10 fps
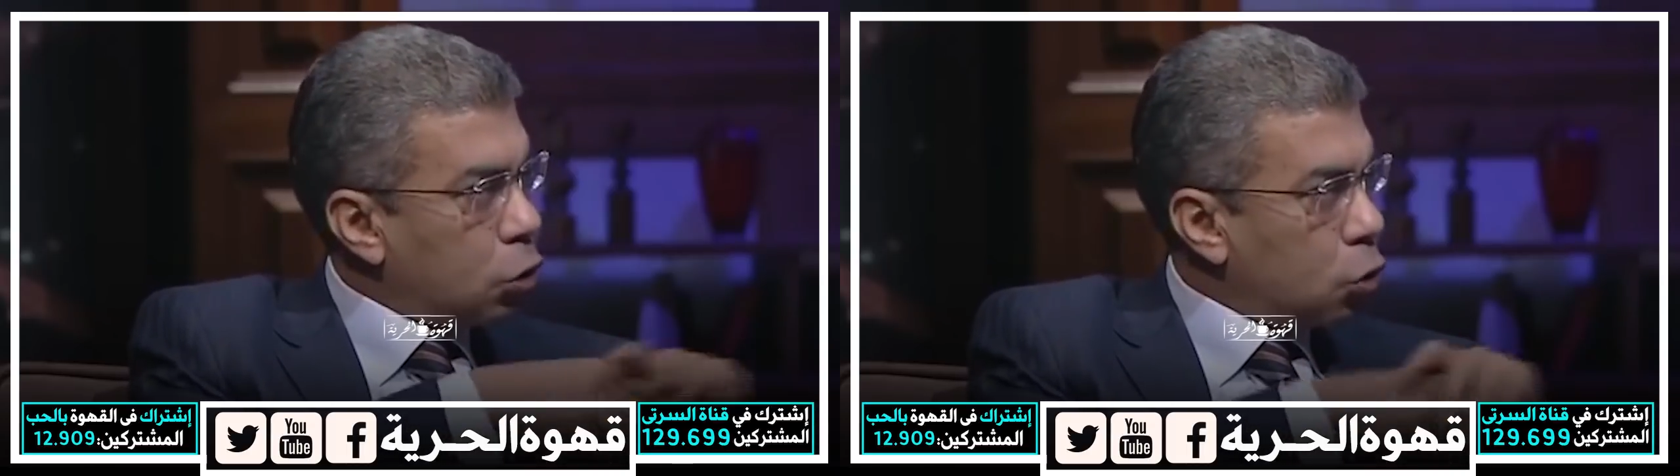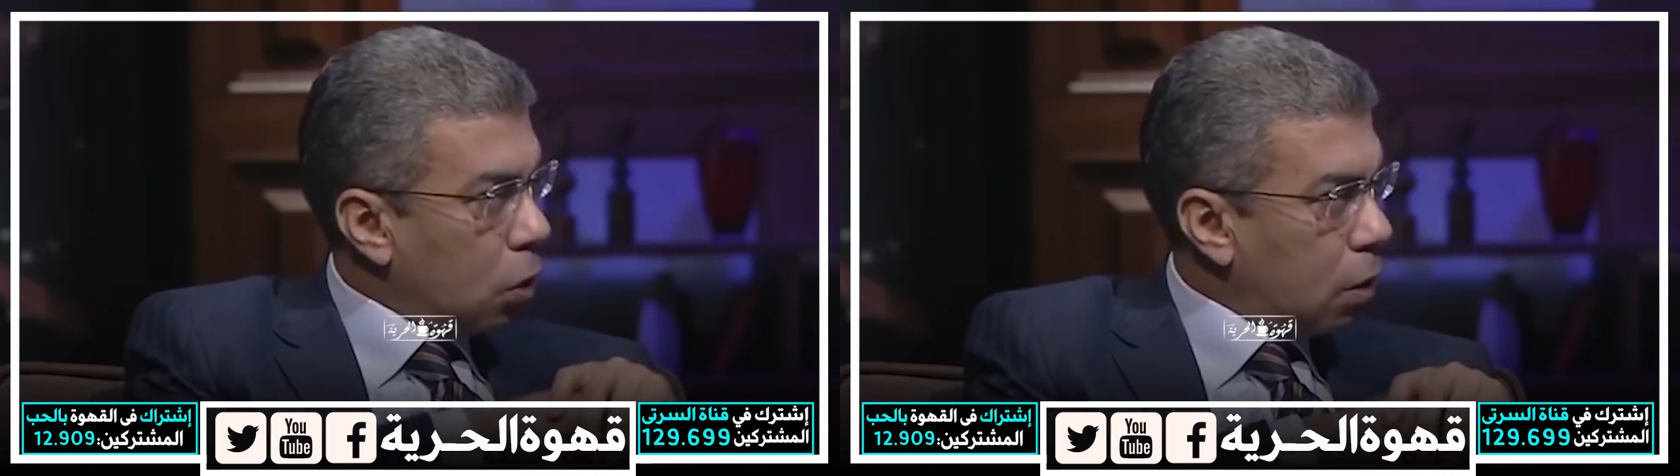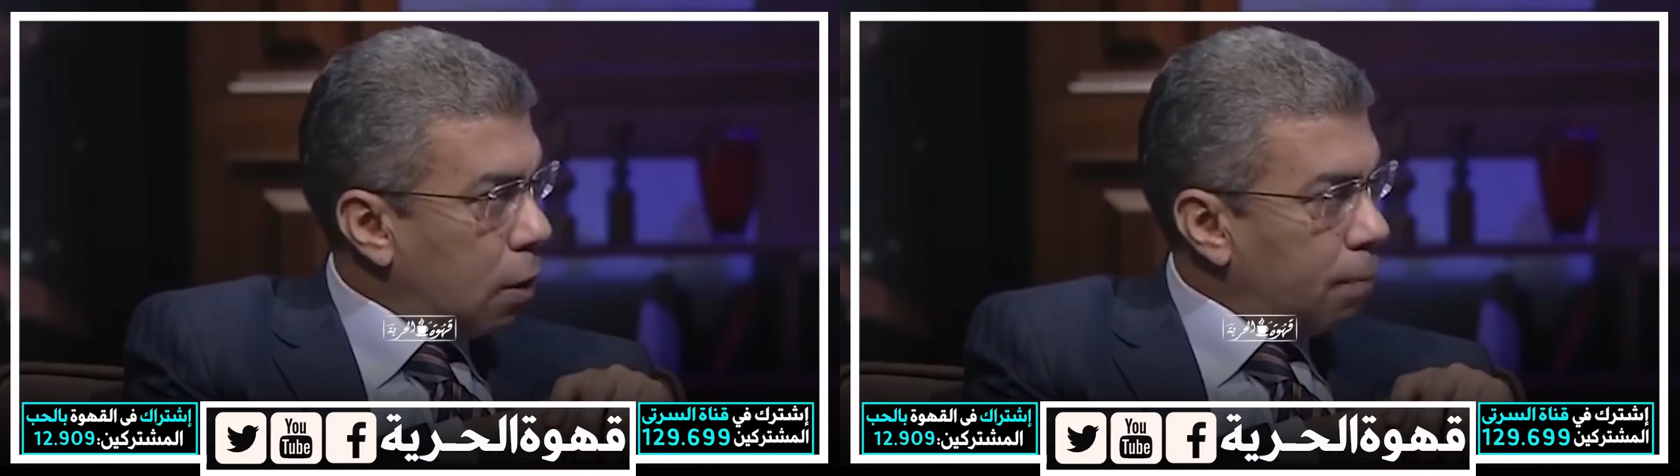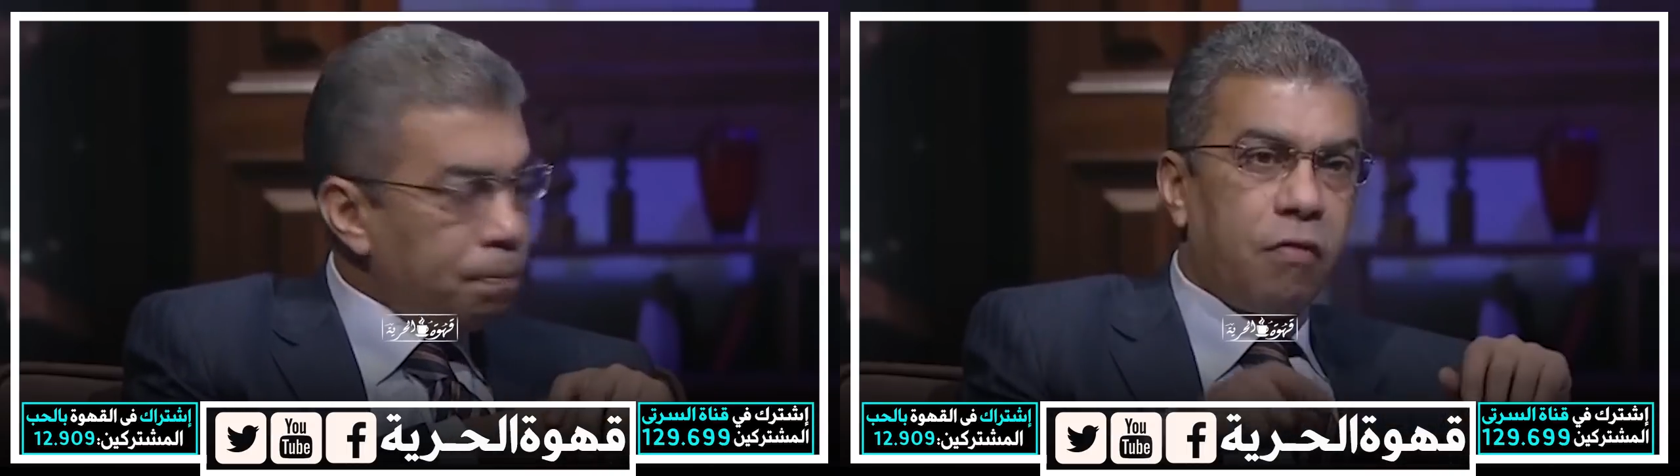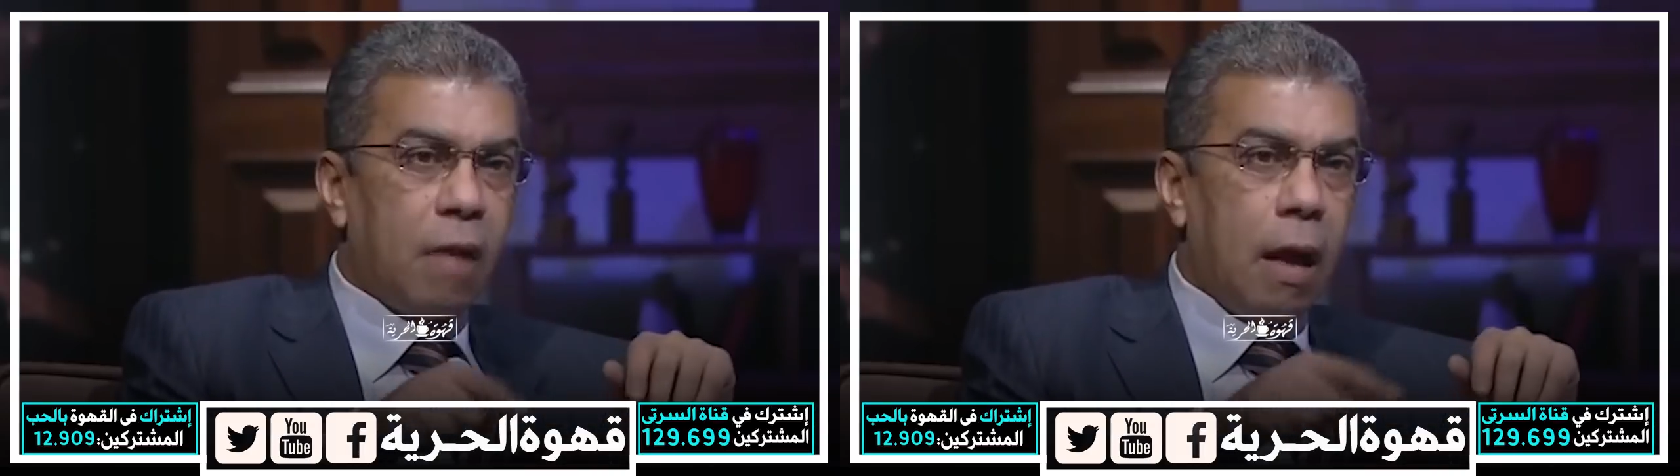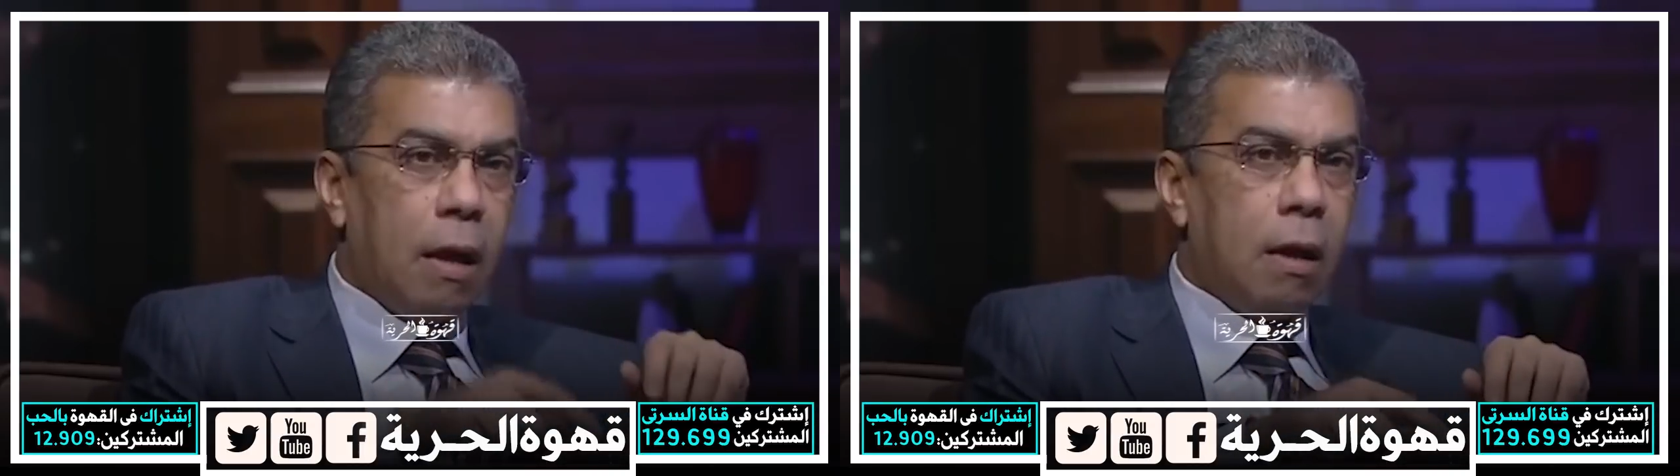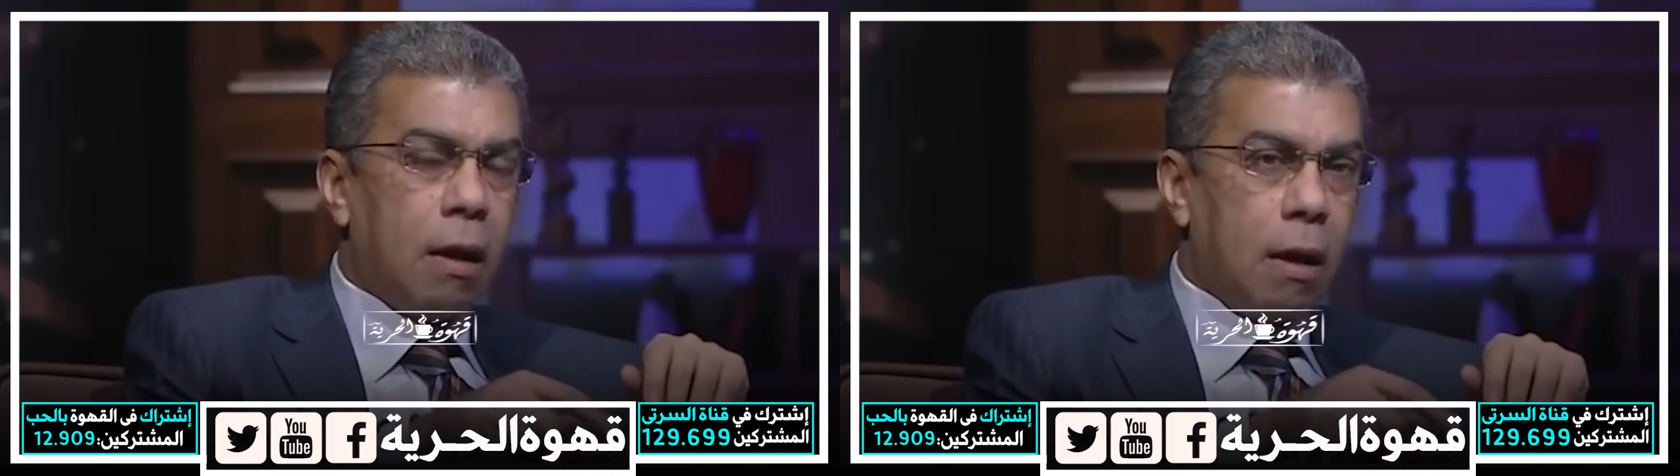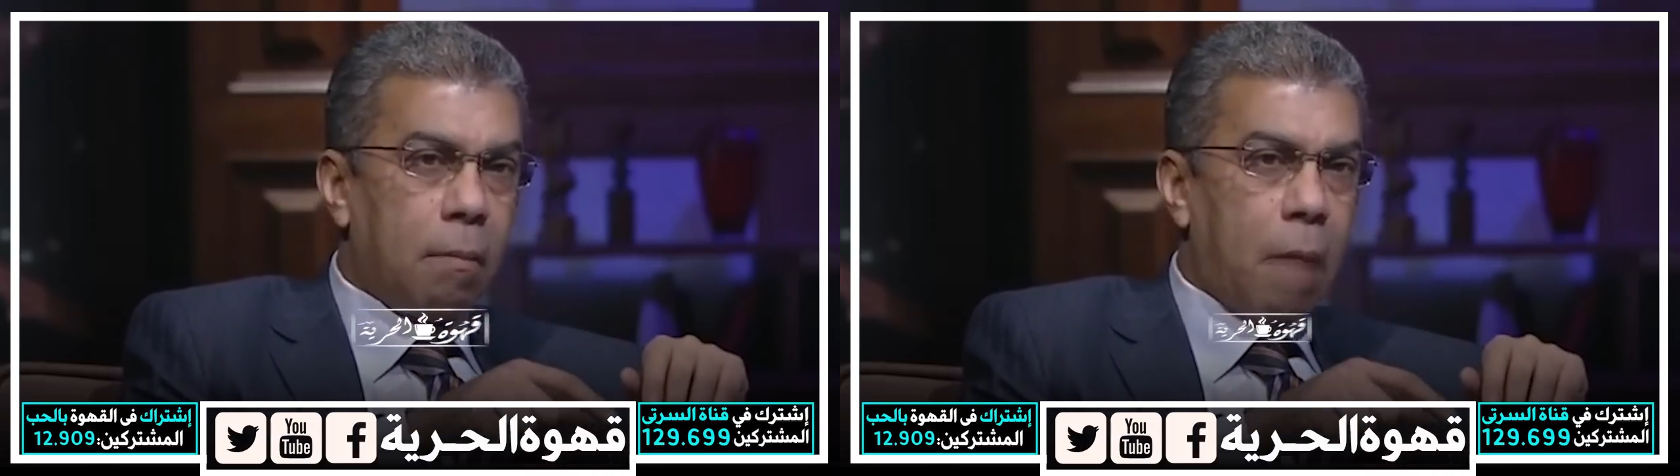على السلطه شفنا
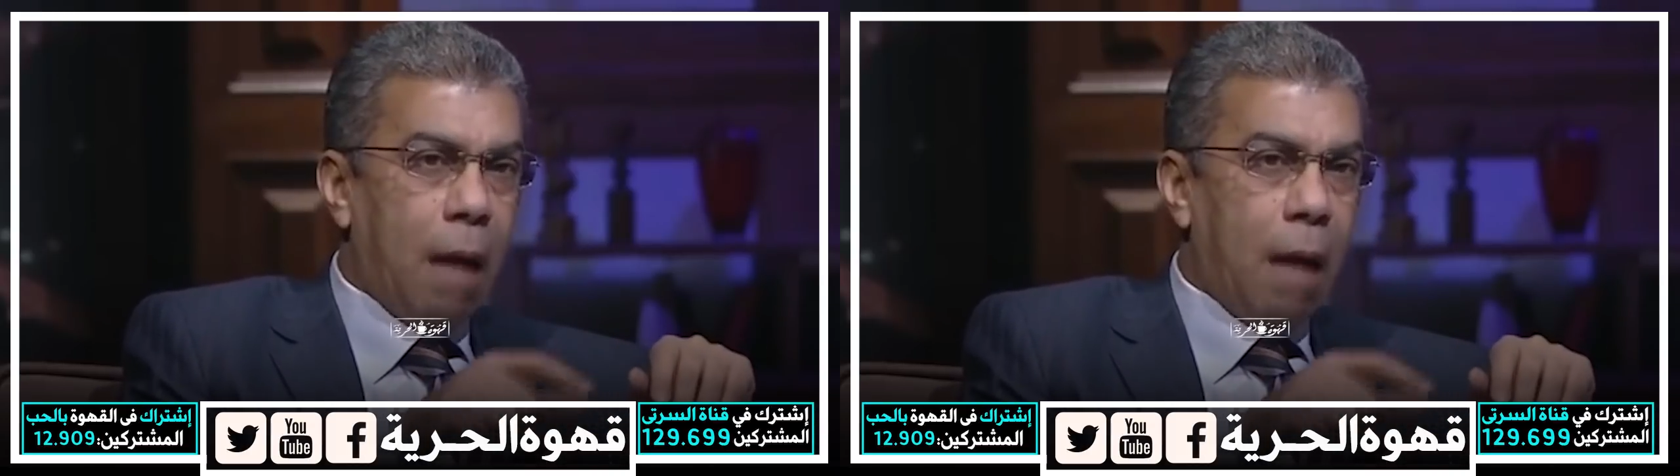ان